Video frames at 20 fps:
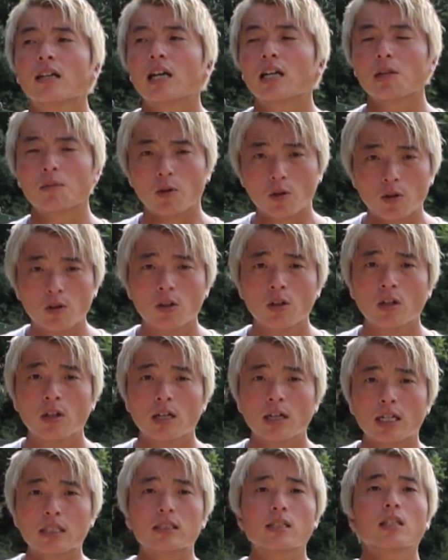鍵も
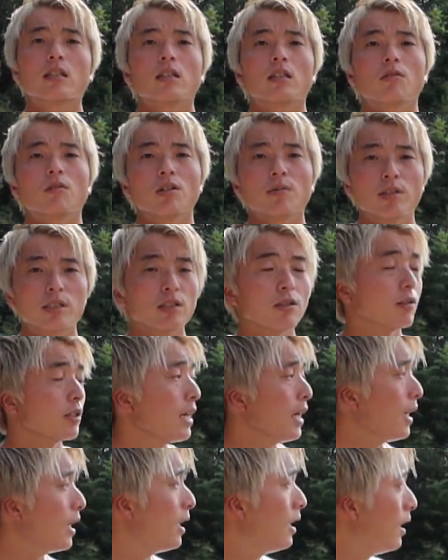預かっておりますの
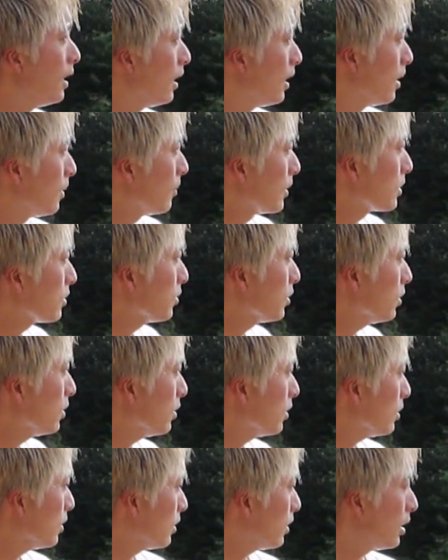で、そうい
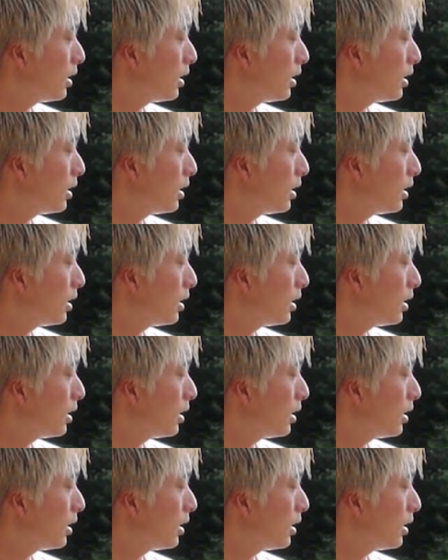う、